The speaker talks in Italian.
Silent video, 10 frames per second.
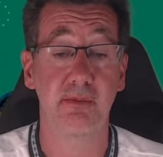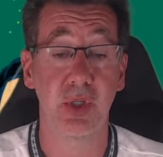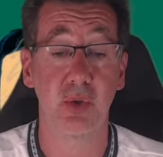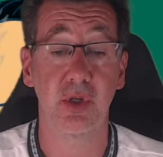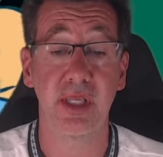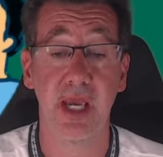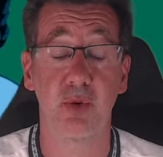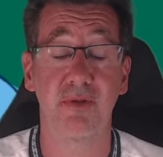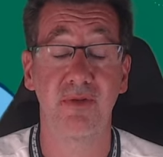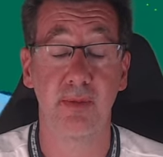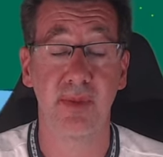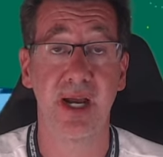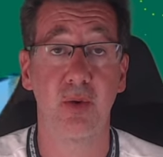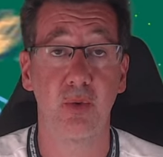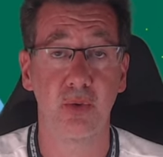milioni di euro e
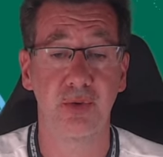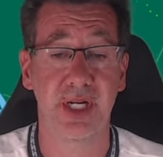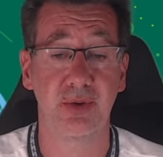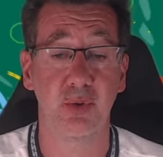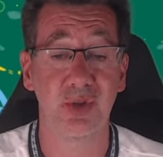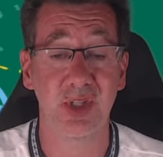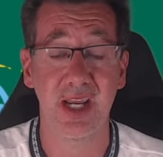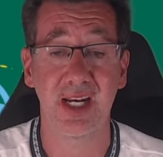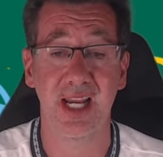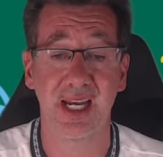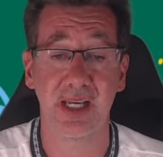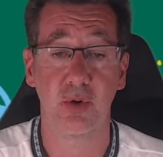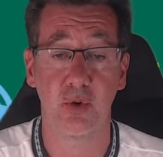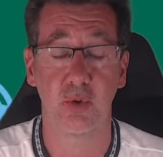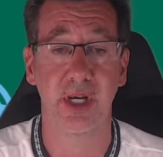firmerà un contratto triennale
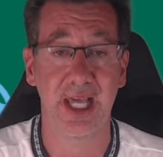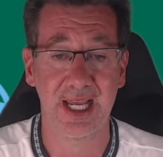con la